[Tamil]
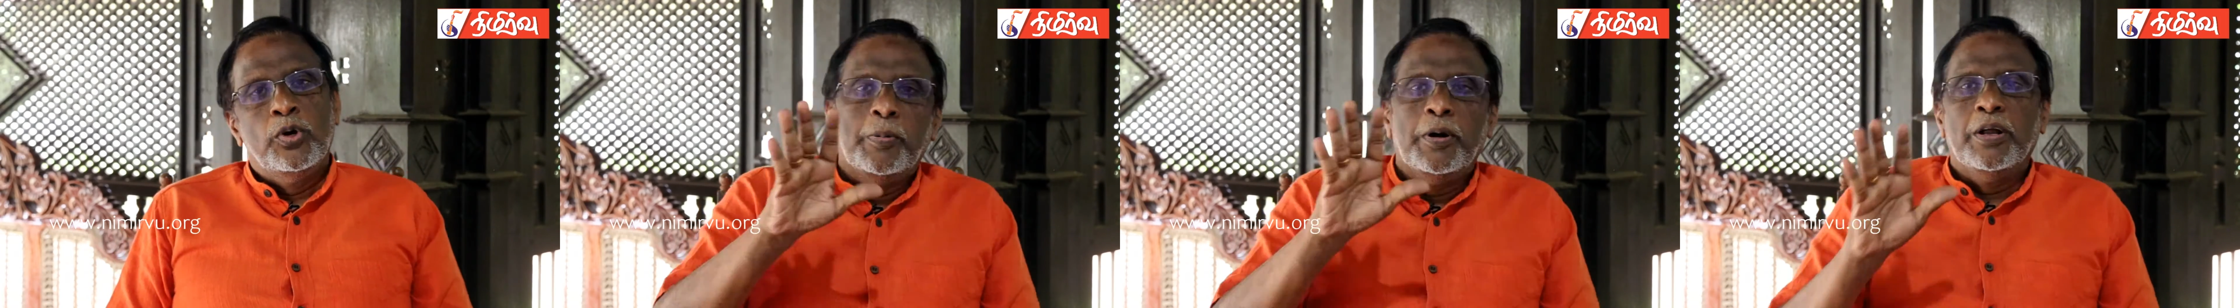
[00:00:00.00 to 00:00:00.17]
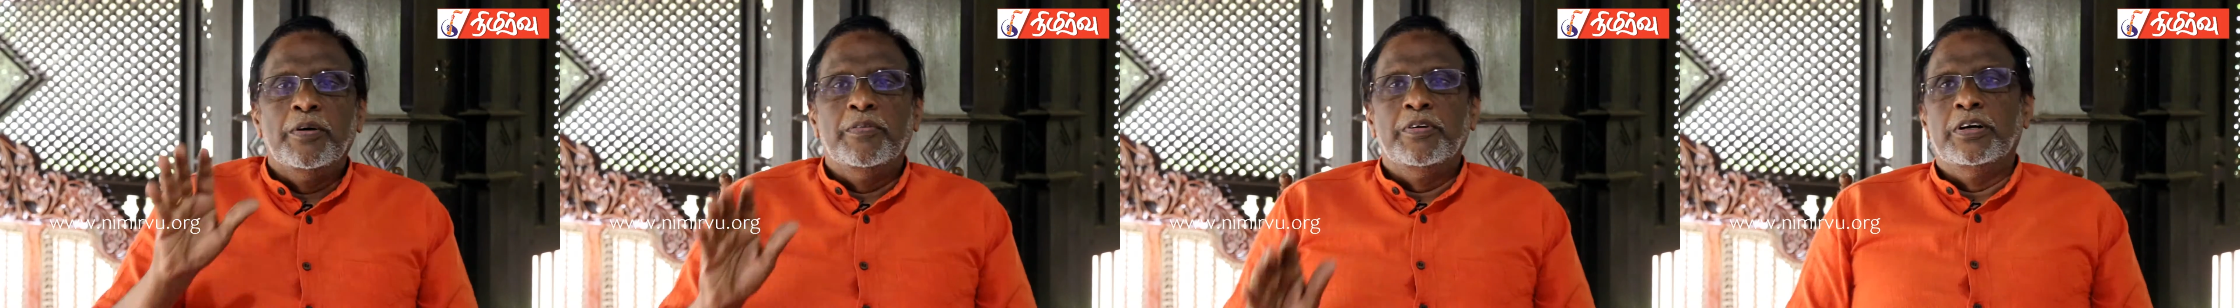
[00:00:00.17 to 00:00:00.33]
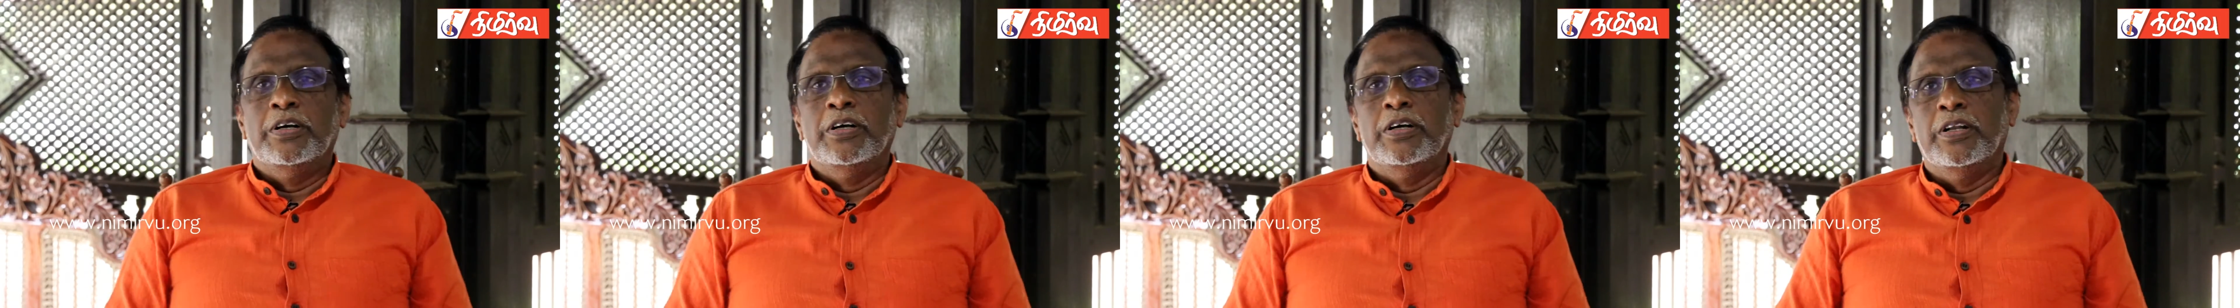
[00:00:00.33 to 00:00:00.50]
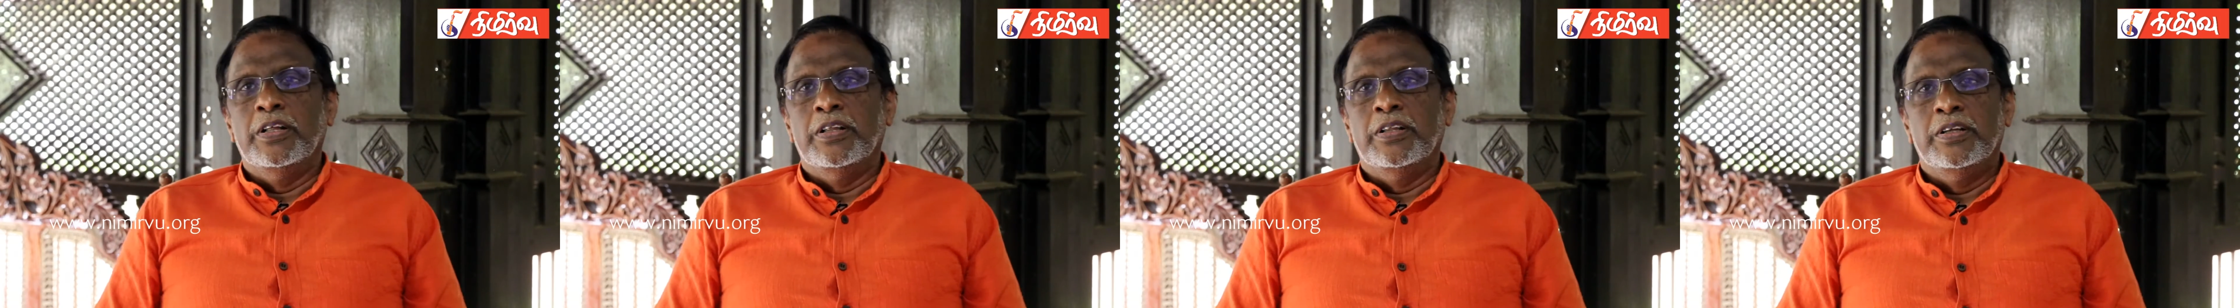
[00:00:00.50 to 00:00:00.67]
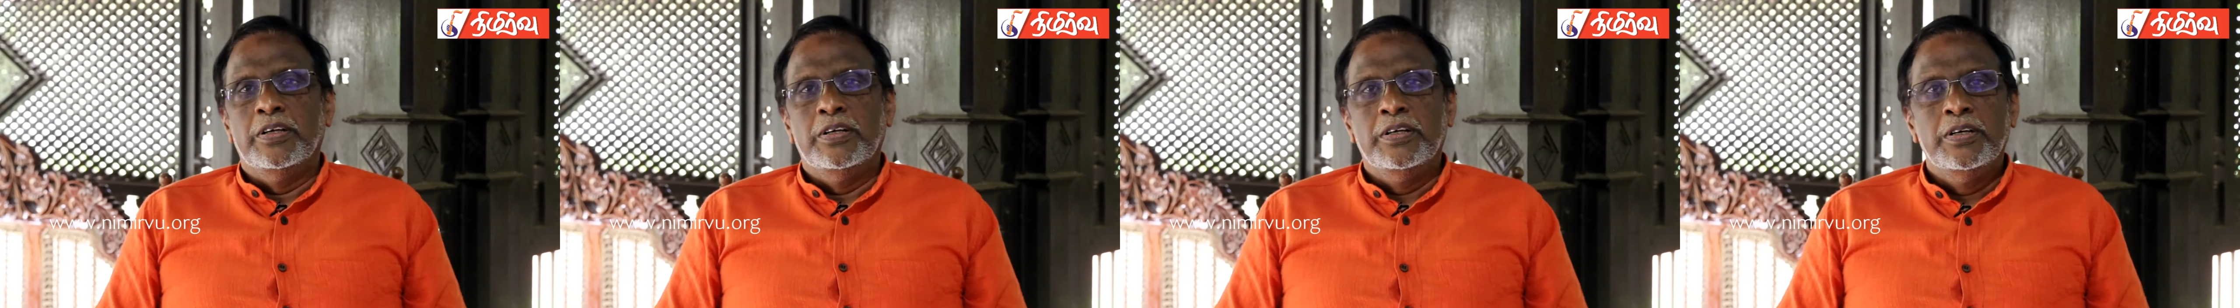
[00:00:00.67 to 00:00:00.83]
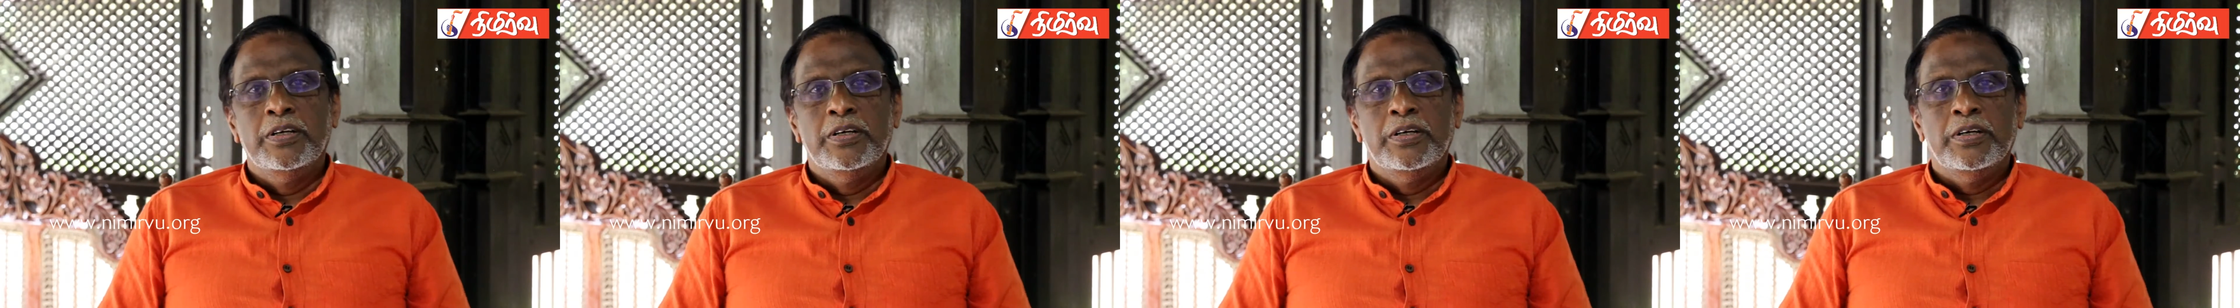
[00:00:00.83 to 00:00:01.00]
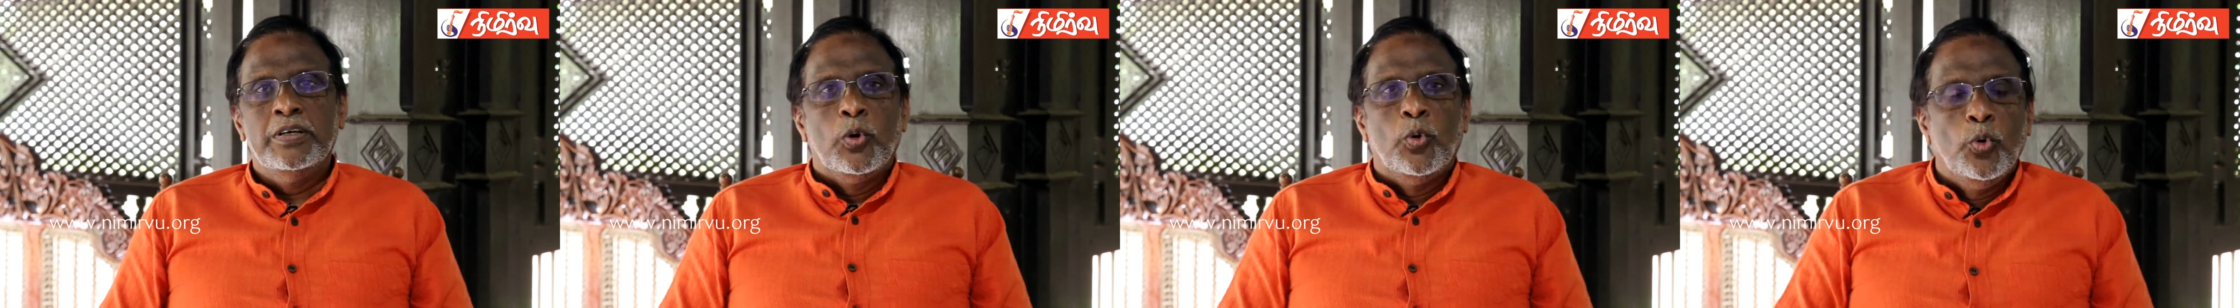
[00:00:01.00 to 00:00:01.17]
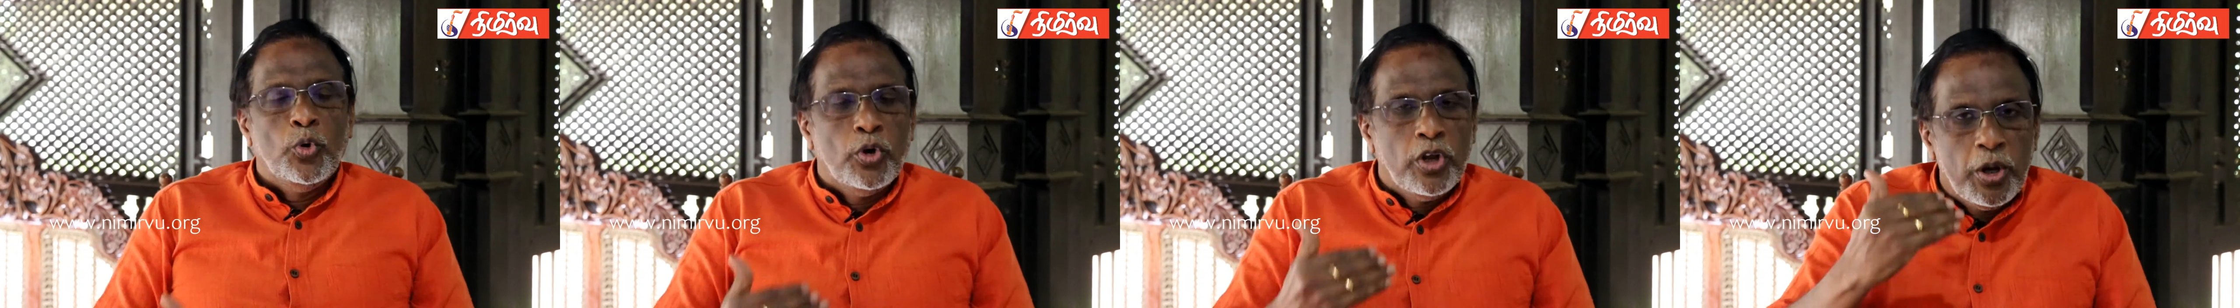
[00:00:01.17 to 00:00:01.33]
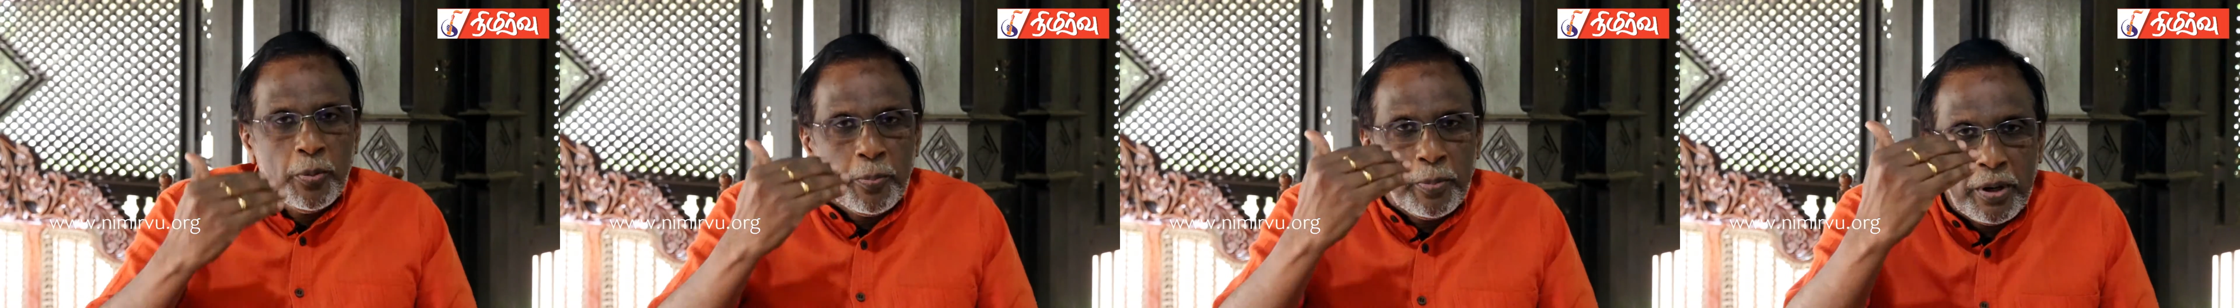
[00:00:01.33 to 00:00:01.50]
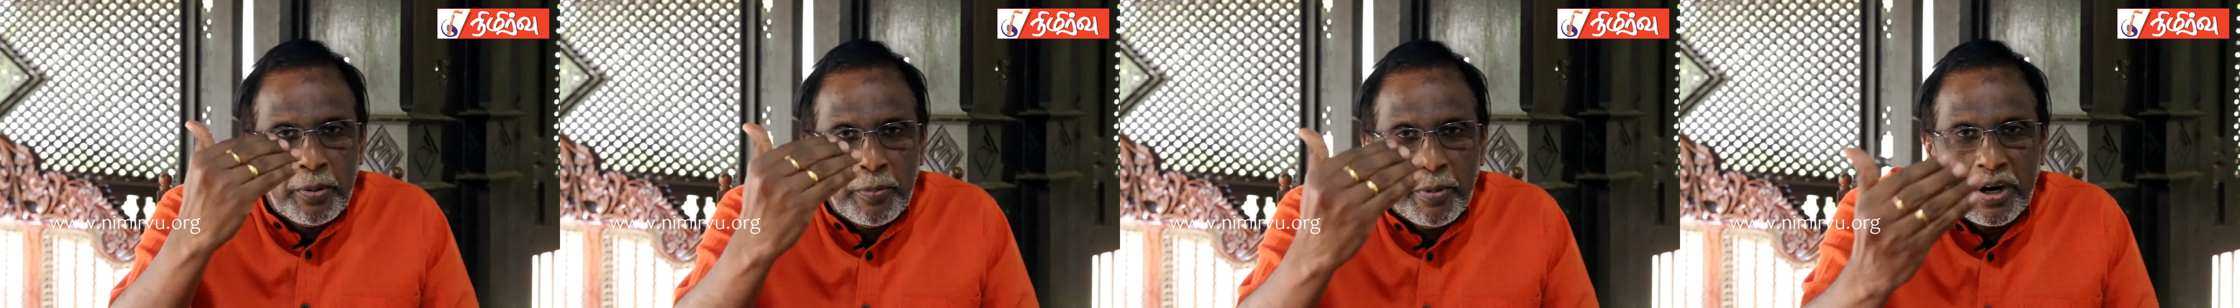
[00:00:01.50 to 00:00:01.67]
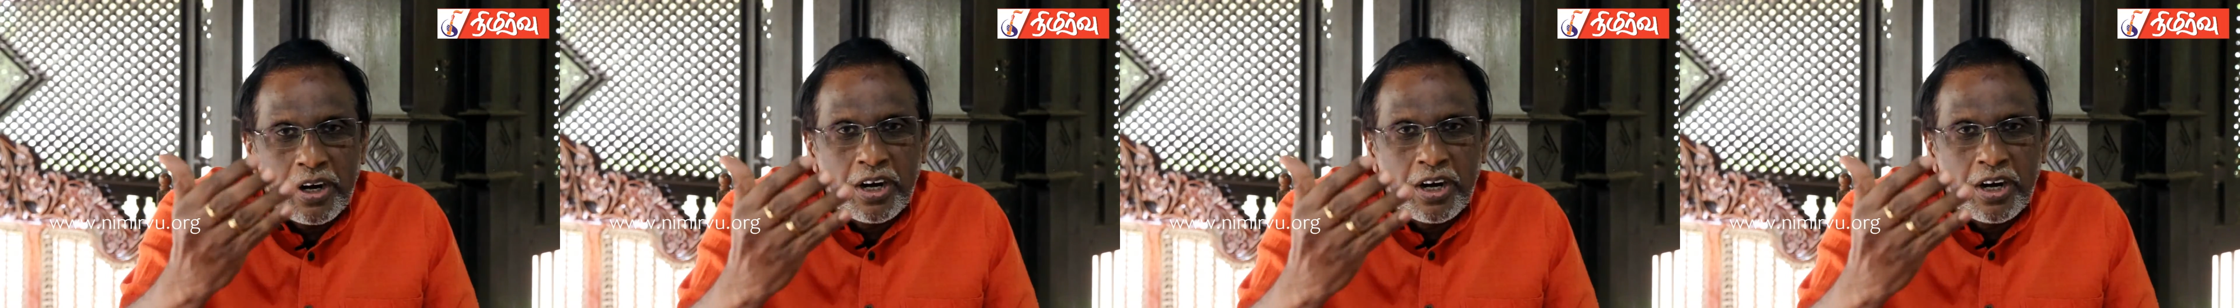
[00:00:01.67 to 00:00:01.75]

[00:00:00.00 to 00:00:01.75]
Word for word: பிளவிட்டுட்டது கூட்டமைப்புல